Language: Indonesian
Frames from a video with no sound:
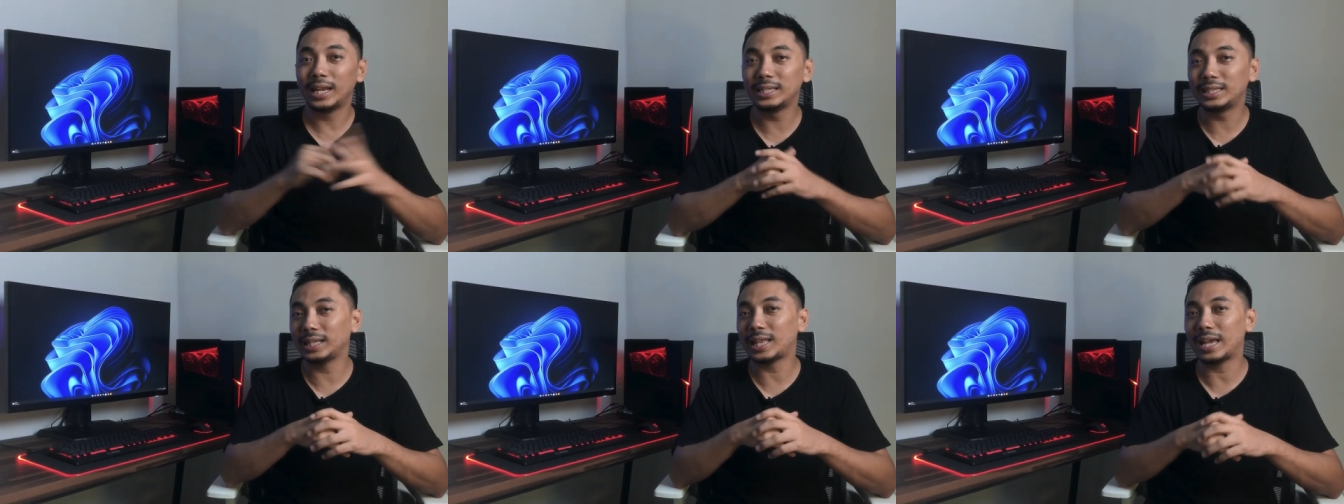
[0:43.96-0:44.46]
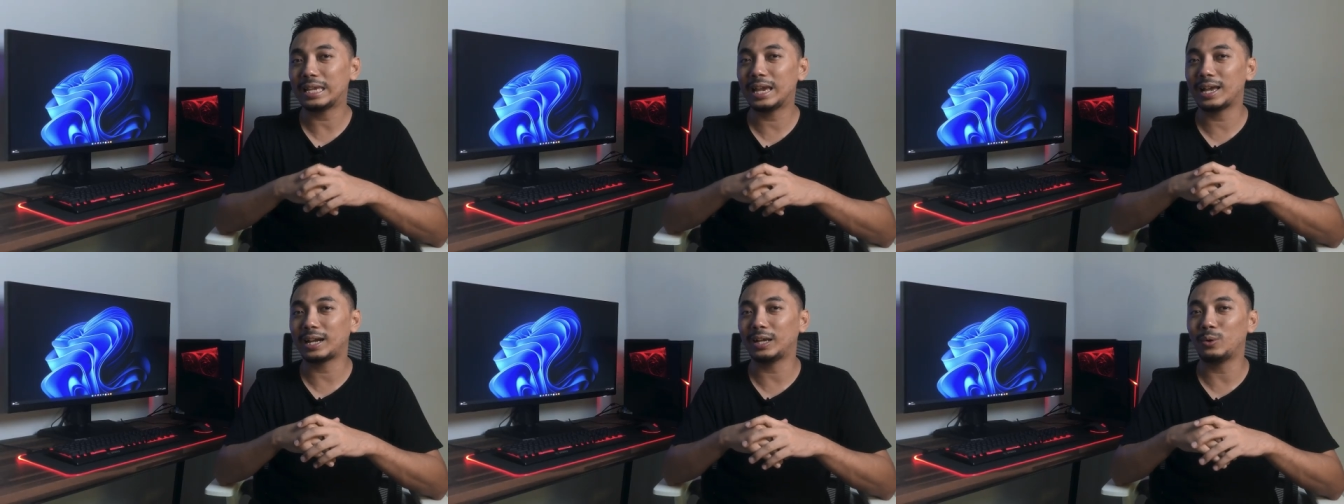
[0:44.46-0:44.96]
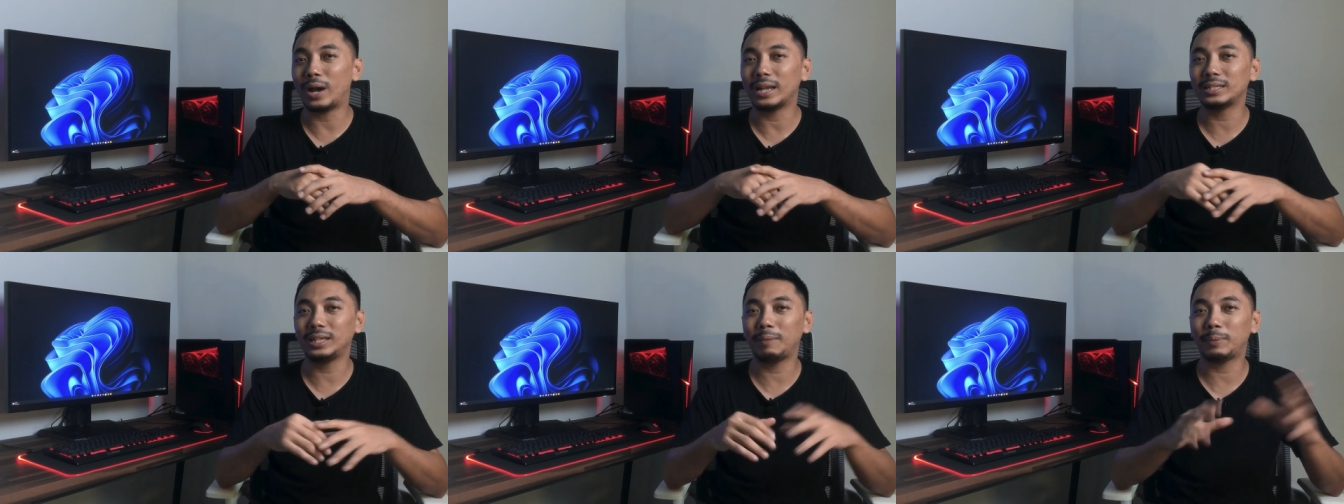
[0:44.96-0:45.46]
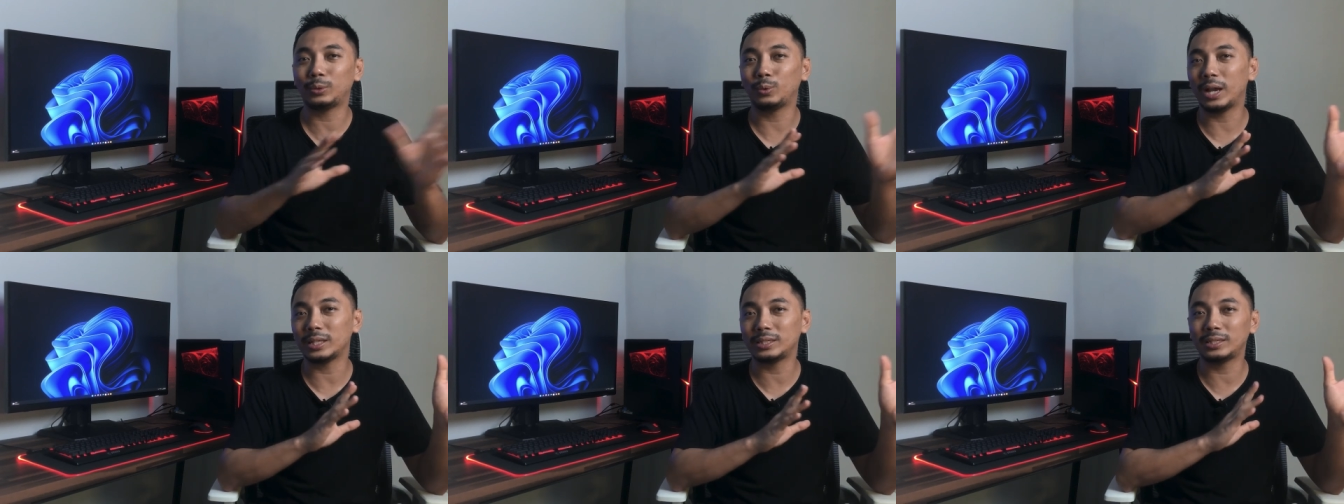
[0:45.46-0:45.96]
Jadi ceritanya keluhan si
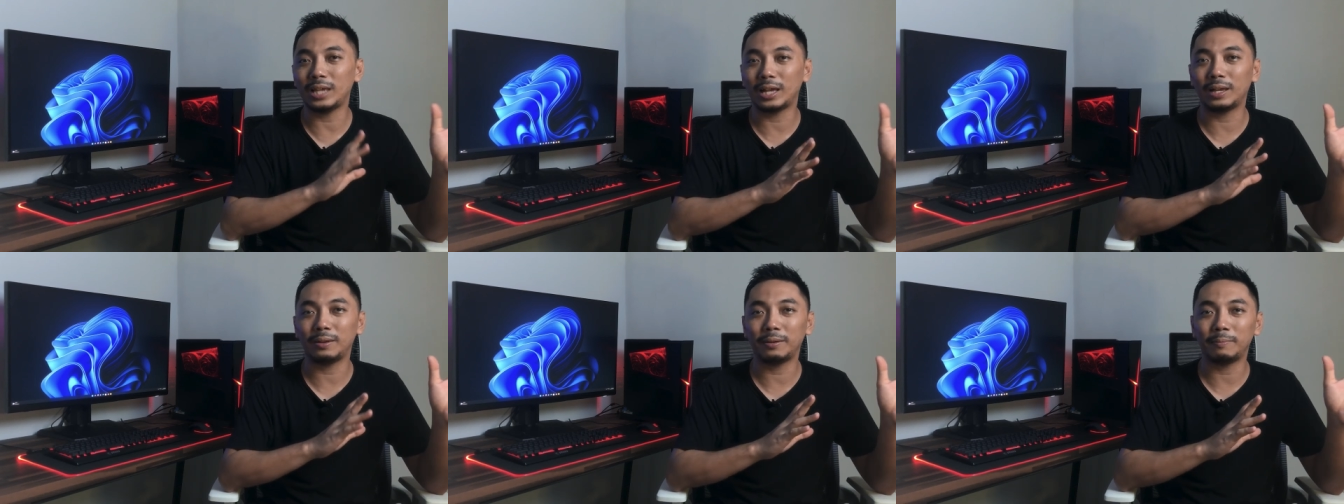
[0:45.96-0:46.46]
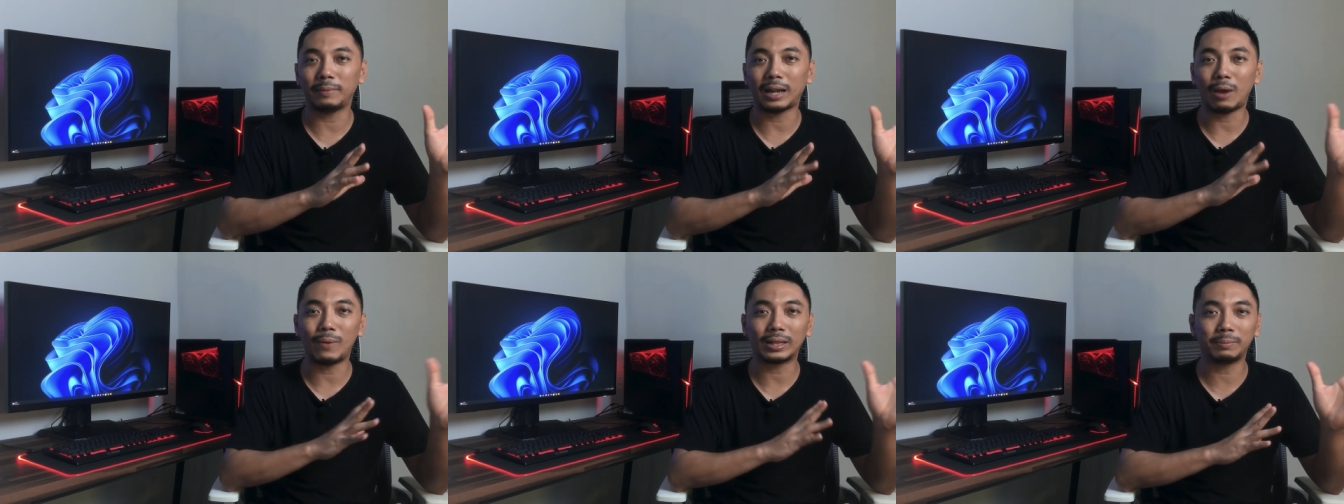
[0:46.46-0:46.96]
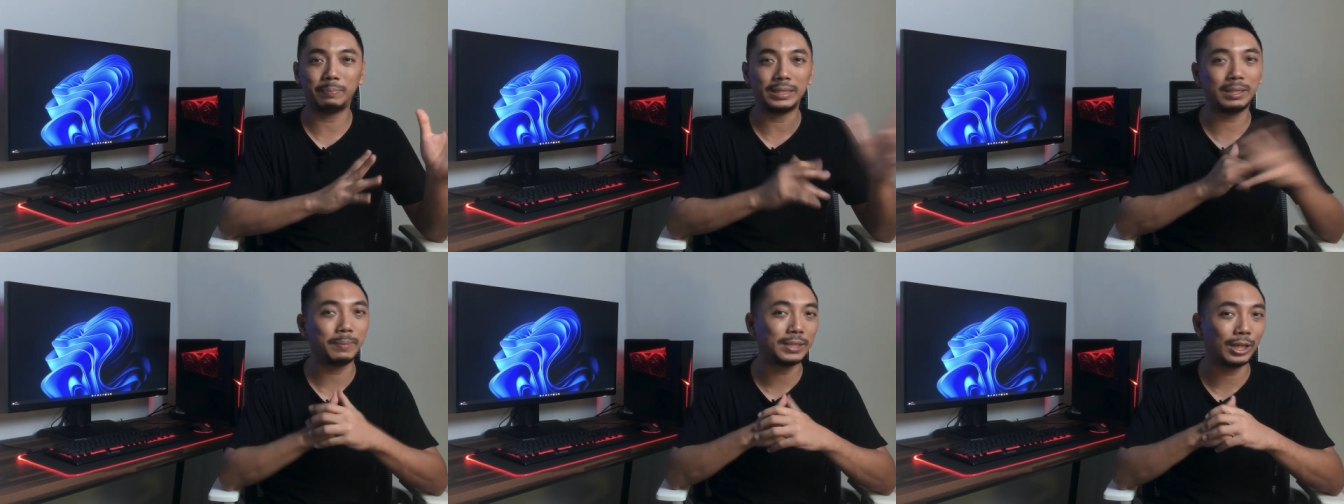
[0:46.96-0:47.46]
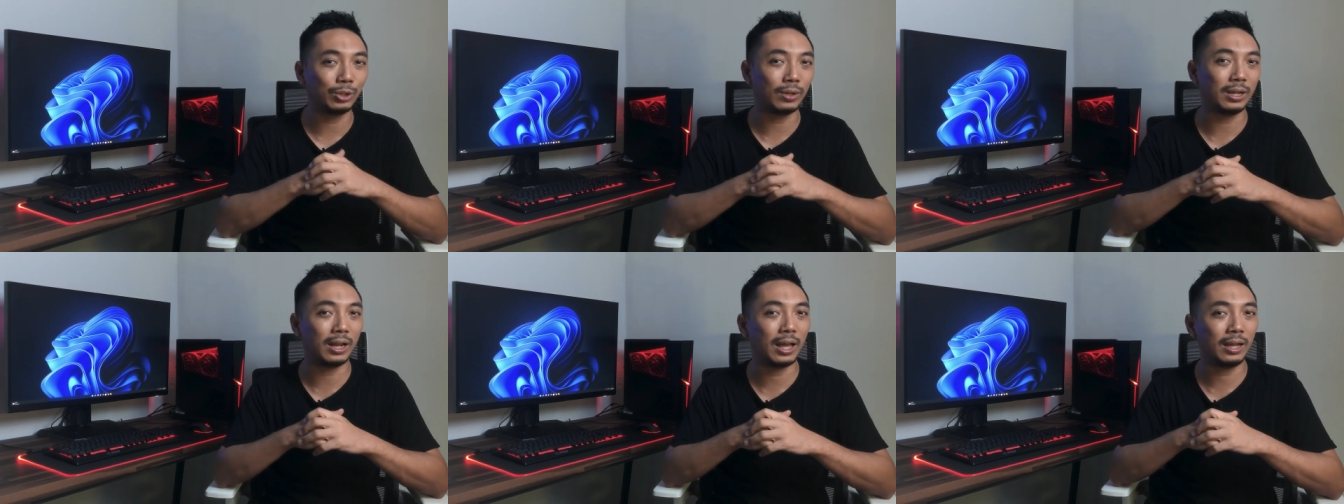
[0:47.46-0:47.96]
petugas yang merawat PC-PC itu
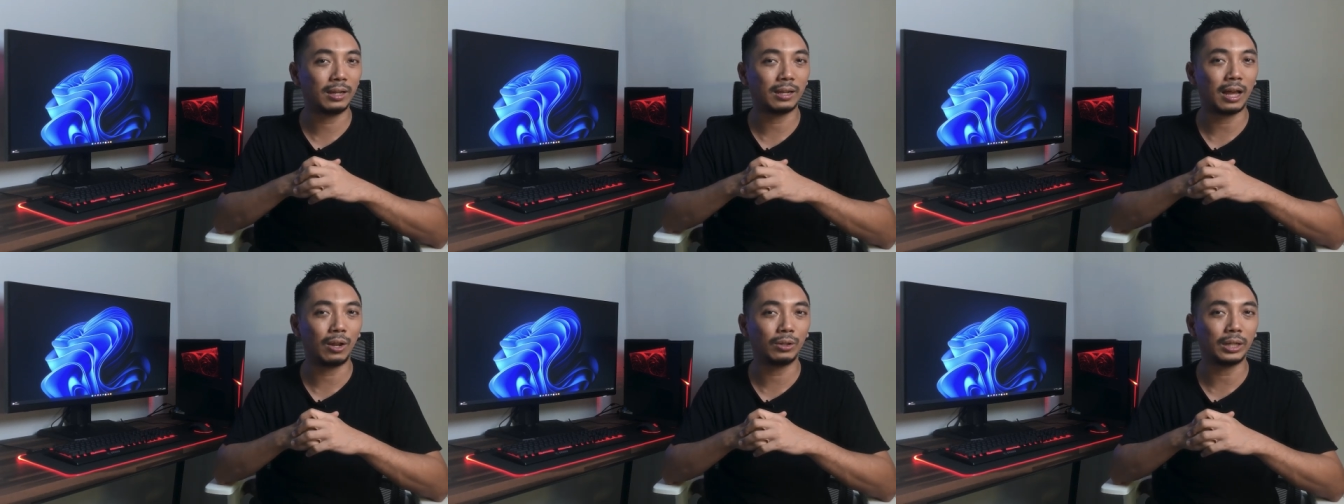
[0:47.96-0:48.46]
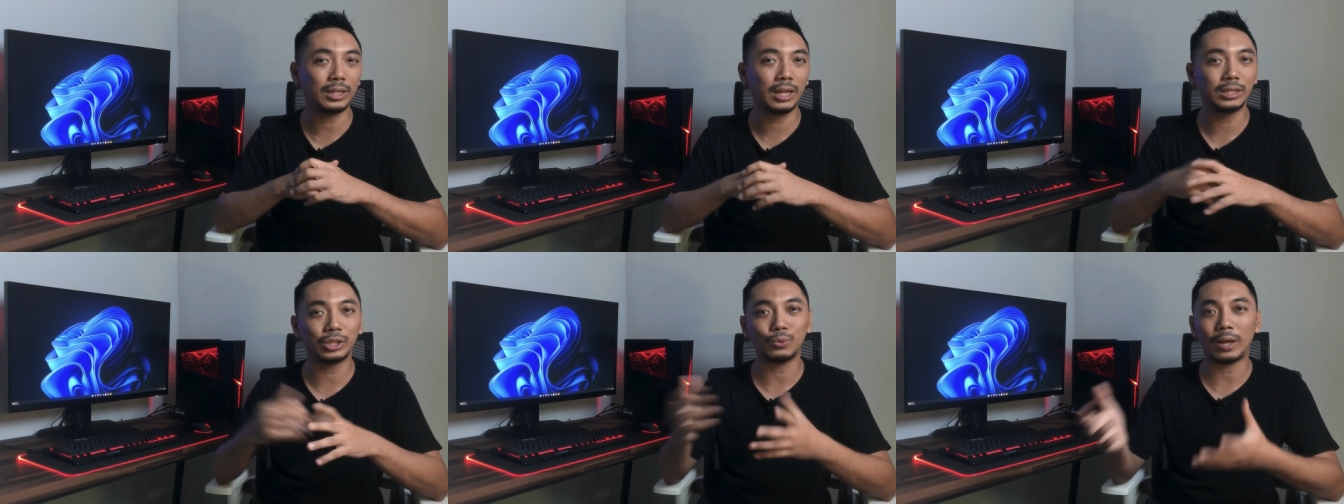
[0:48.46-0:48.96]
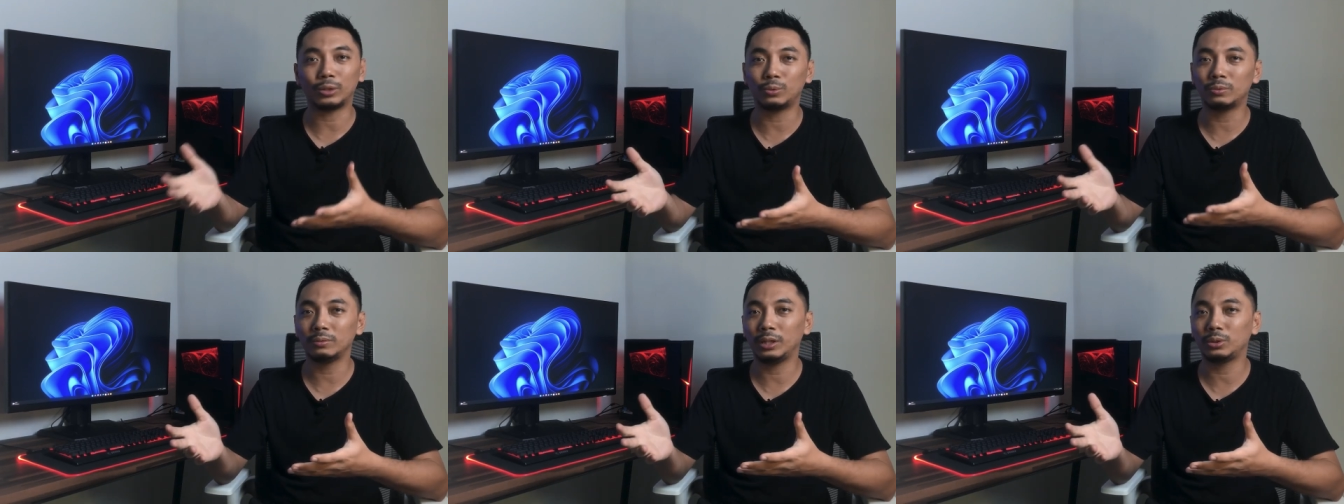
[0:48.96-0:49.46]
adalah kalau terjadi sesuatu,